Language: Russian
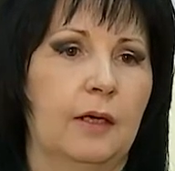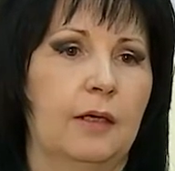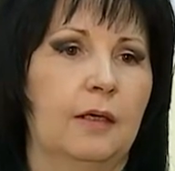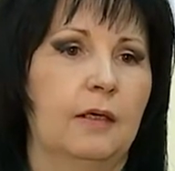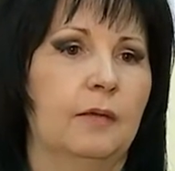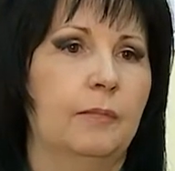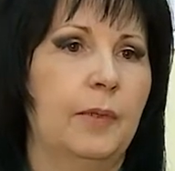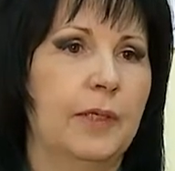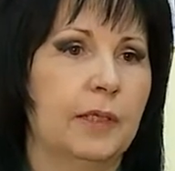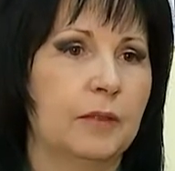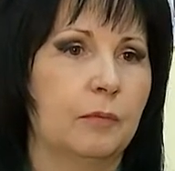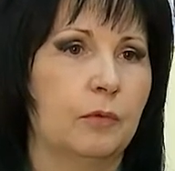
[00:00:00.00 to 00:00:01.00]
А,
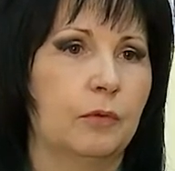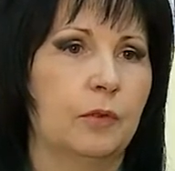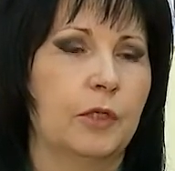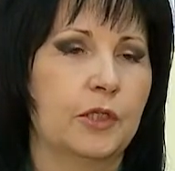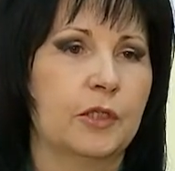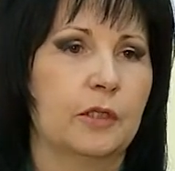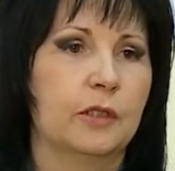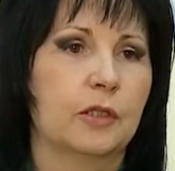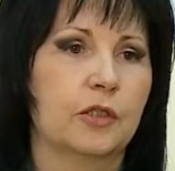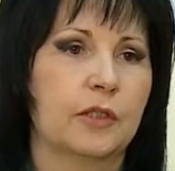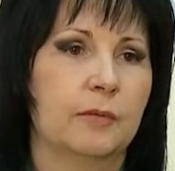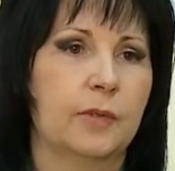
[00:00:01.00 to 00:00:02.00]
поэтому граждане
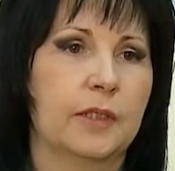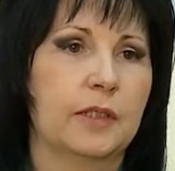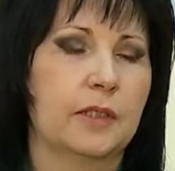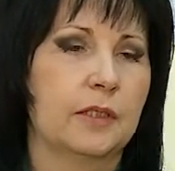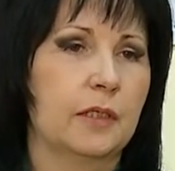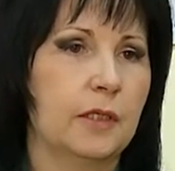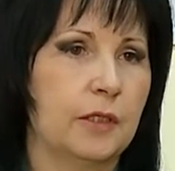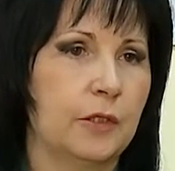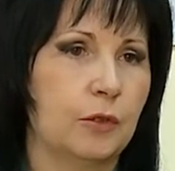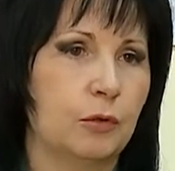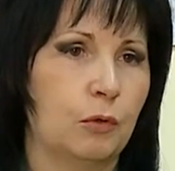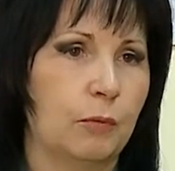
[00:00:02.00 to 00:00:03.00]
должны обратиться или
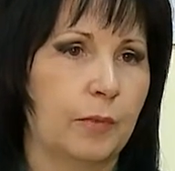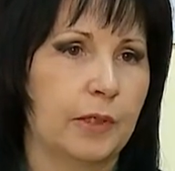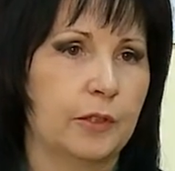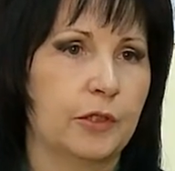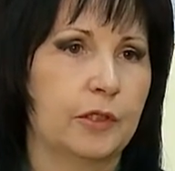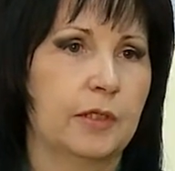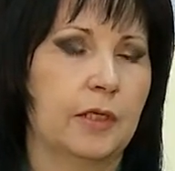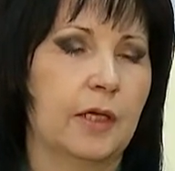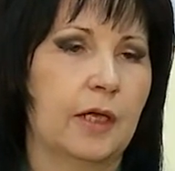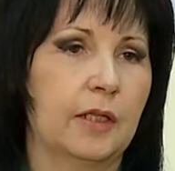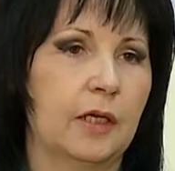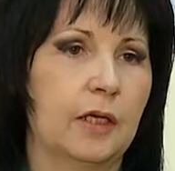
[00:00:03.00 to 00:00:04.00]
из дома через
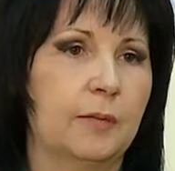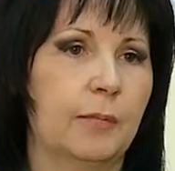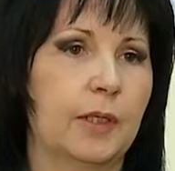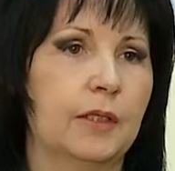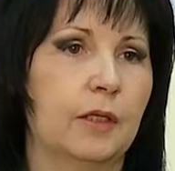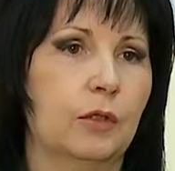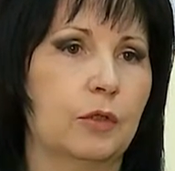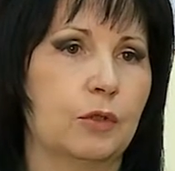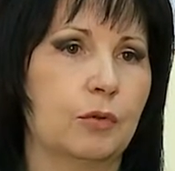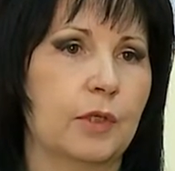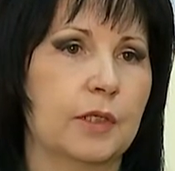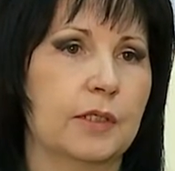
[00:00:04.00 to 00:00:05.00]
региональный портал
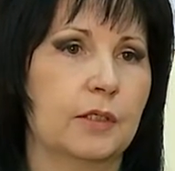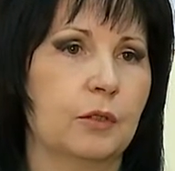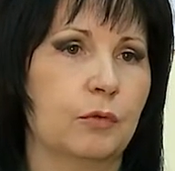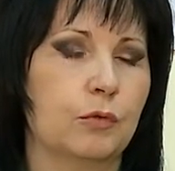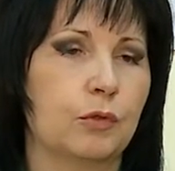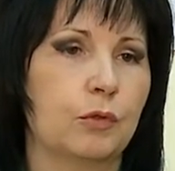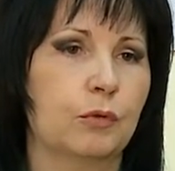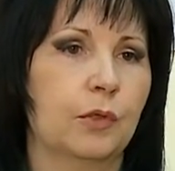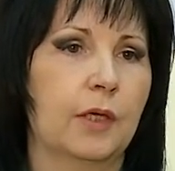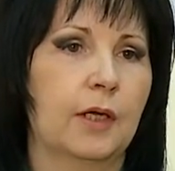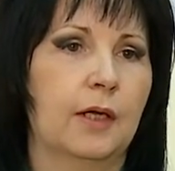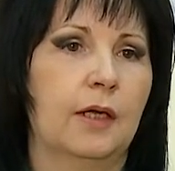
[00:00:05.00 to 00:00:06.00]
государственных услуг